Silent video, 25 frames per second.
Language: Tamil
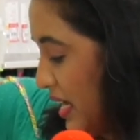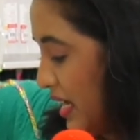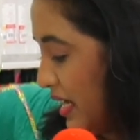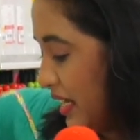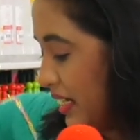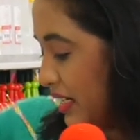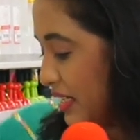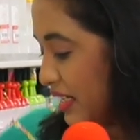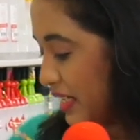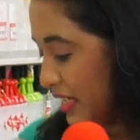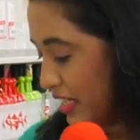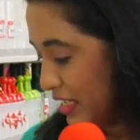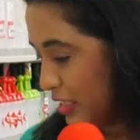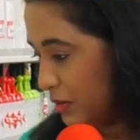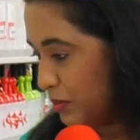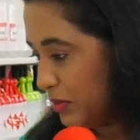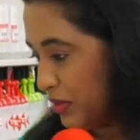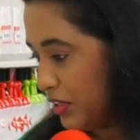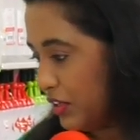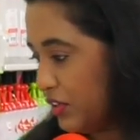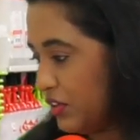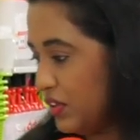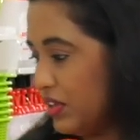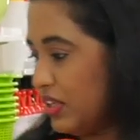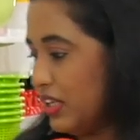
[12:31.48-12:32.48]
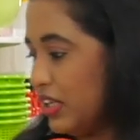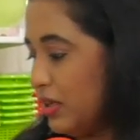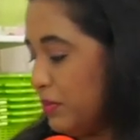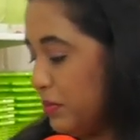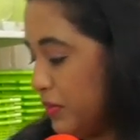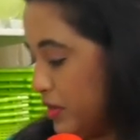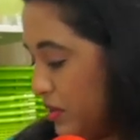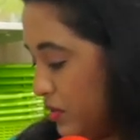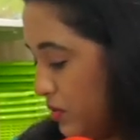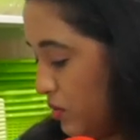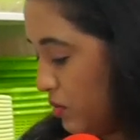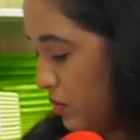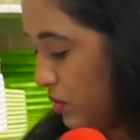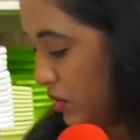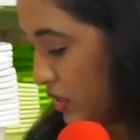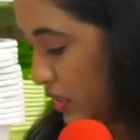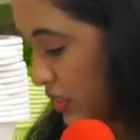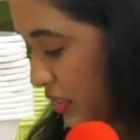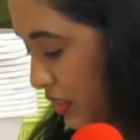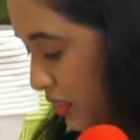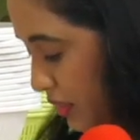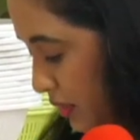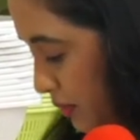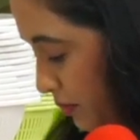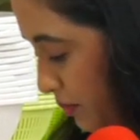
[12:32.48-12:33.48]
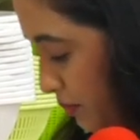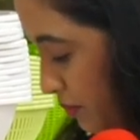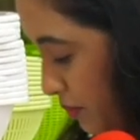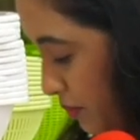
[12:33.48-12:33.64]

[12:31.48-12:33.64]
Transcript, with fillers: அண்ட் இது மட்டும் இல்லாமல் உங்களுக்கு